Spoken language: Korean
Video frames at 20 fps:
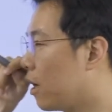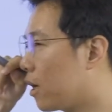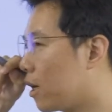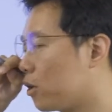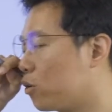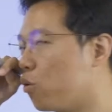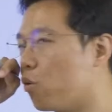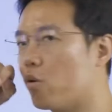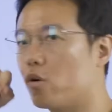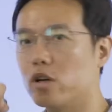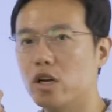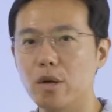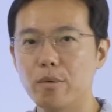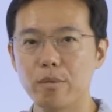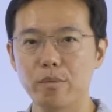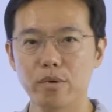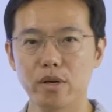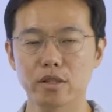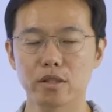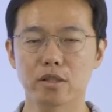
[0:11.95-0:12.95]
아까
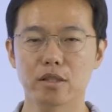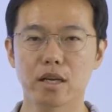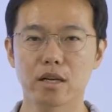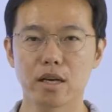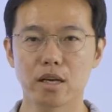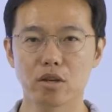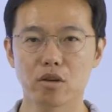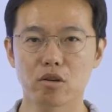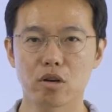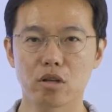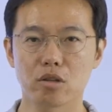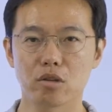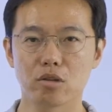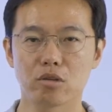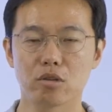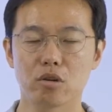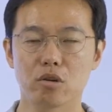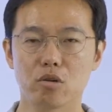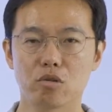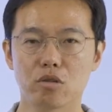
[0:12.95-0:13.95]
동그라미 플러스 삼각형
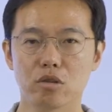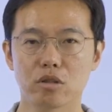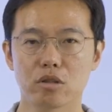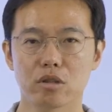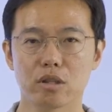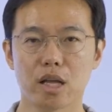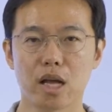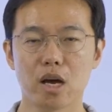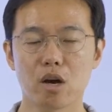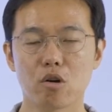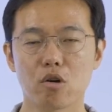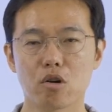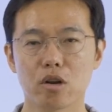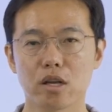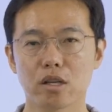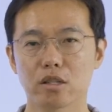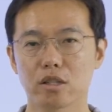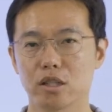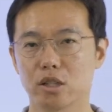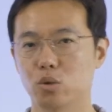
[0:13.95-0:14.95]
같은 경우는
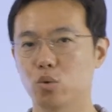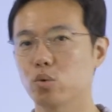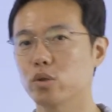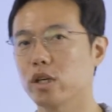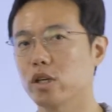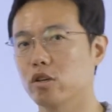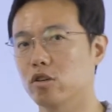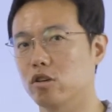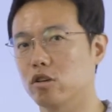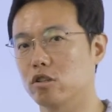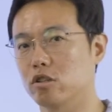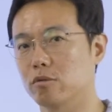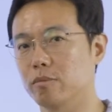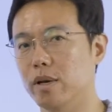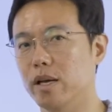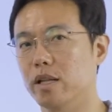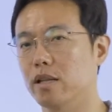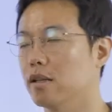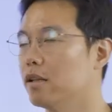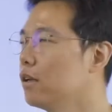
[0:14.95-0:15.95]
탁월한
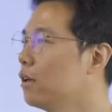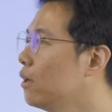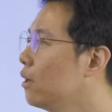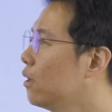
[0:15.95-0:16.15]
지도자형이지만